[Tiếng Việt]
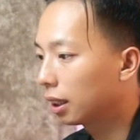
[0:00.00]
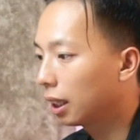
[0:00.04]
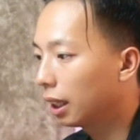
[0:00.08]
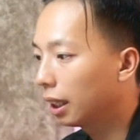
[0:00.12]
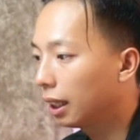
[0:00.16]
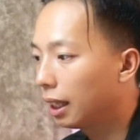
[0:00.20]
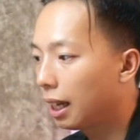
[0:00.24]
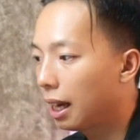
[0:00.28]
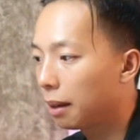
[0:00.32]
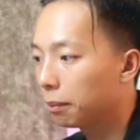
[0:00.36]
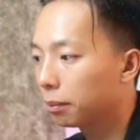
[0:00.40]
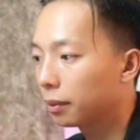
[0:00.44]

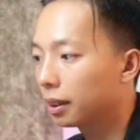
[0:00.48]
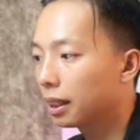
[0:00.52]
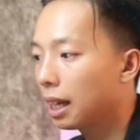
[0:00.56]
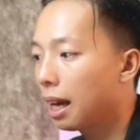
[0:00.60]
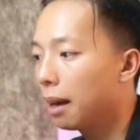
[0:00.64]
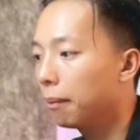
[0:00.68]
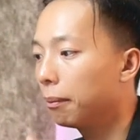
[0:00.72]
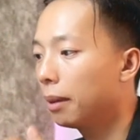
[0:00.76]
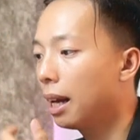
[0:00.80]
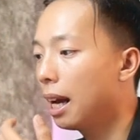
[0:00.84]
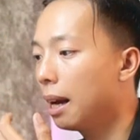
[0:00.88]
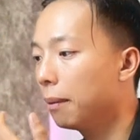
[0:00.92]
cách làm
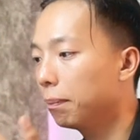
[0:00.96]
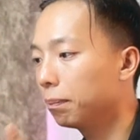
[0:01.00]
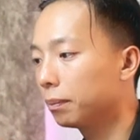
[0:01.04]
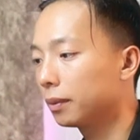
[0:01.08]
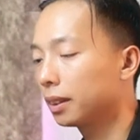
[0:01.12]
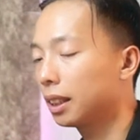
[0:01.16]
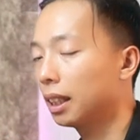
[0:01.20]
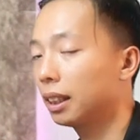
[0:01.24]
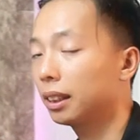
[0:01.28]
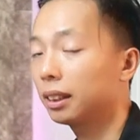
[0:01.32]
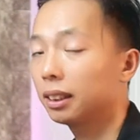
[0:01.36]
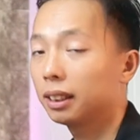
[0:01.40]
time lapse,
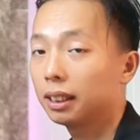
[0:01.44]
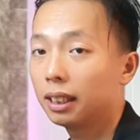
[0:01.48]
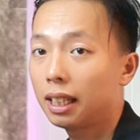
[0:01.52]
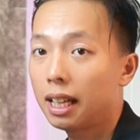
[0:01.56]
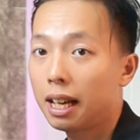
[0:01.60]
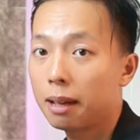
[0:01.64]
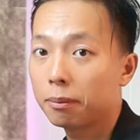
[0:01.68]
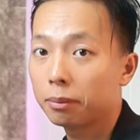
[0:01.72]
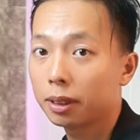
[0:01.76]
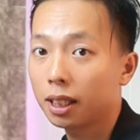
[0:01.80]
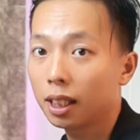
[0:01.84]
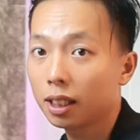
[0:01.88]
cách
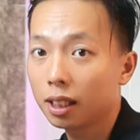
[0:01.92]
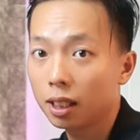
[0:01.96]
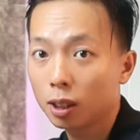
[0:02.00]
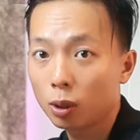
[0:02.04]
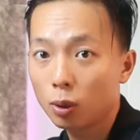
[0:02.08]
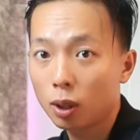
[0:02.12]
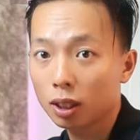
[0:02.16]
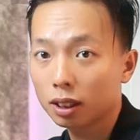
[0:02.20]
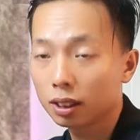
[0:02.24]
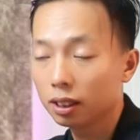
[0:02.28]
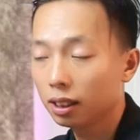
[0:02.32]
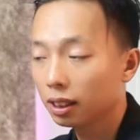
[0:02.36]
làm các
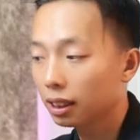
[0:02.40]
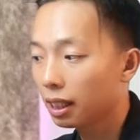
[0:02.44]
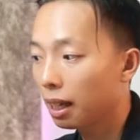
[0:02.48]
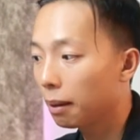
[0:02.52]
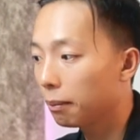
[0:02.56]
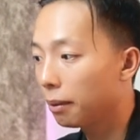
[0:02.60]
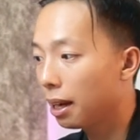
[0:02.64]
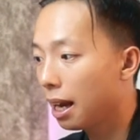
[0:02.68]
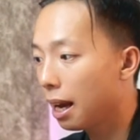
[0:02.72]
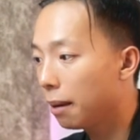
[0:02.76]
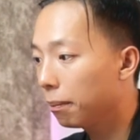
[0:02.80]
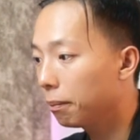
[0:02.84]
kỹ thuật như
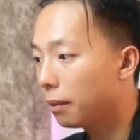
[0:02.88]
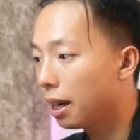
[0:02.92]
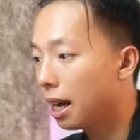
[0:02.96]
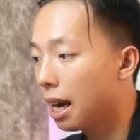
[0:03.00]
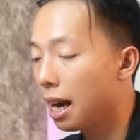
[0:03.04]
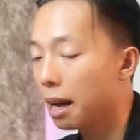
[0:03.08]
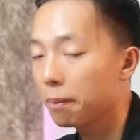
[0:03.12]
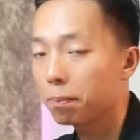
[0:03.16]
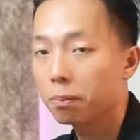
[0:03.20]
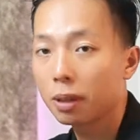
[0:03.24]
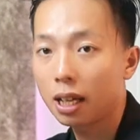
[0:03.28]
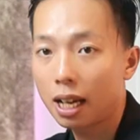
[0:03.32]
time lapse,
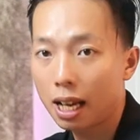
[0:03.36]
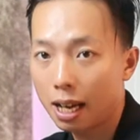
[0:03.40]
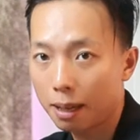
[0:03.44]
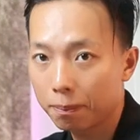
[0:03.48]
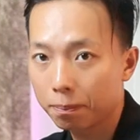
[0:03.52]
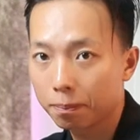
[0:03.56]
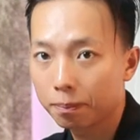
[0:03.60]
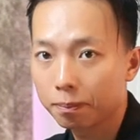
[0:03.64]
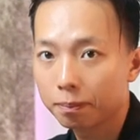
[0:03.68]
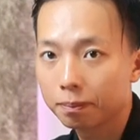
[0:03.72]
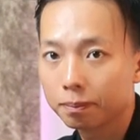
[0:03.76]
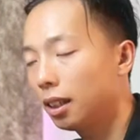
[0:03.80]

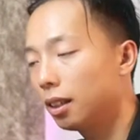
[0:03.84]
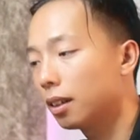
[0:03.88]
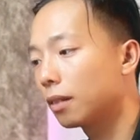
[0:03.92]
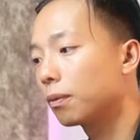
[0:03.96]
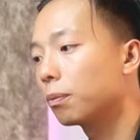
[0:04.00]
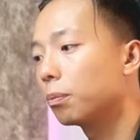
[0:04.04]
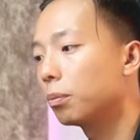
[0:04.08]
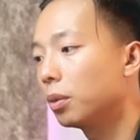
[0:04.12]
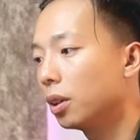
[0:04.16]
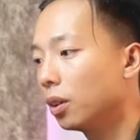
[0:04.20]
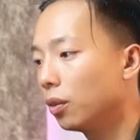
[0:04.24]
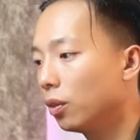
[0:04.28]
hyperlapse sẽ
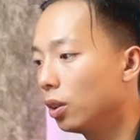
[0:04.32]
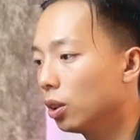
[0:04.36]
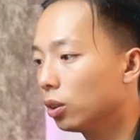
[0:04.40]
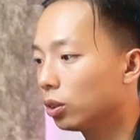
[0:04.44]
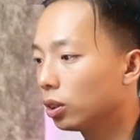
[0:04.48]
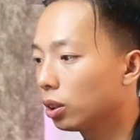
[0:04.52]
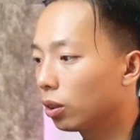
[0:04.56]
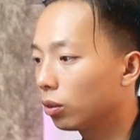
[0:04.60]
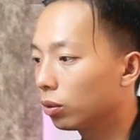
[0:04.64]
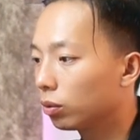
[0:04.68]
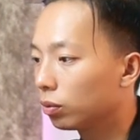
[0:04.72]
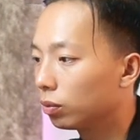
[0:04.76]
được
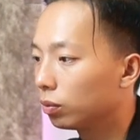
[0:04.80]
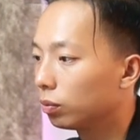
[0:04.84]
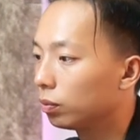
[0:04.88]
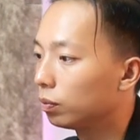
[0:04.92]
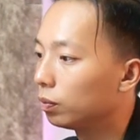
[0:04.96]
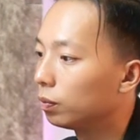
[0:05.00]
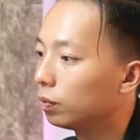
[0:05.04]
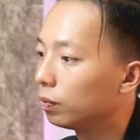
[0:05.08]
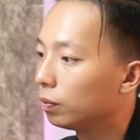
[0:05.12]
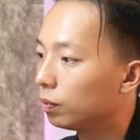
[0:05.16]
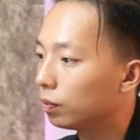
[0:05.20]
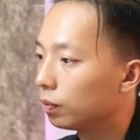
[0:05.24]
review trong
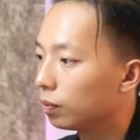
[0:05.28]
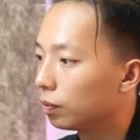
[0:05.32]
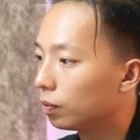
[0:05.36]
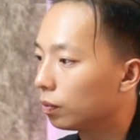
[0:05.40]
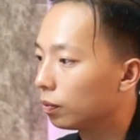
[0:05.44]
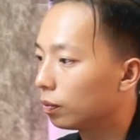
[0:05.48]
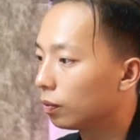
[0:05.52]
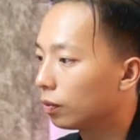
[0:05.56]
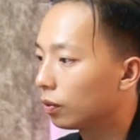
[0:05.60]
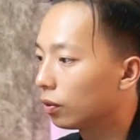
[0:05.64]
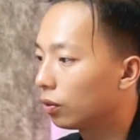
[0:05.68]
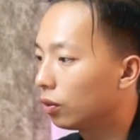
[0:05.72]

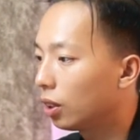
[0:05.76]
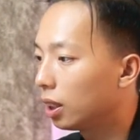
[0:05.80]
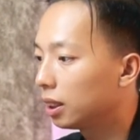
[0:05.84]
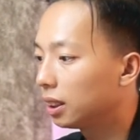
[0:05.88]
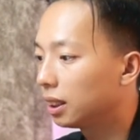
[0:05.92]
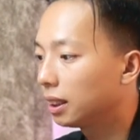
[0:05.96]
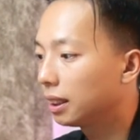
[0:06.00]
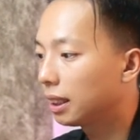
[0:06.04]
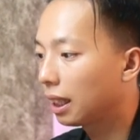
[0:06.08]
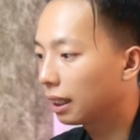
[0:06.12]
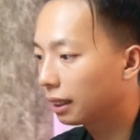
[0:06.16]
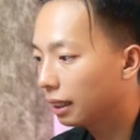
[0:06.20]

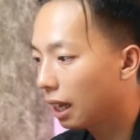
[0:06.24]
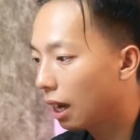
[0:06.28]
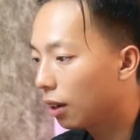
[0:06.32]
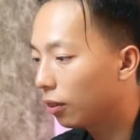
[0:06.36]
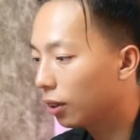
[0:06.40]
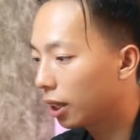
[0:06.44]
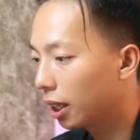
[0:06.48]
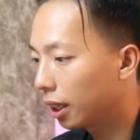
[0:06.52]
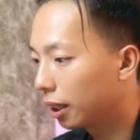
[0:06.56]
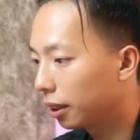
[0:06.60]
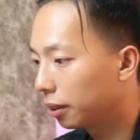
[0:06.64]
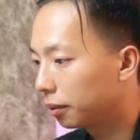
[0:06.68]
phần sáng
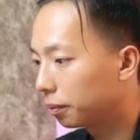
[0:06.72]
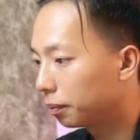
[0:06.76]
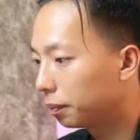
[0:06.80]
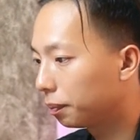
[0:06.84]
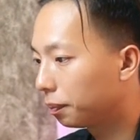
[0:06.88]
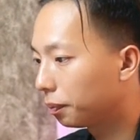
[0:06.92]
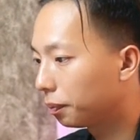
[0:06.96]
tạo này.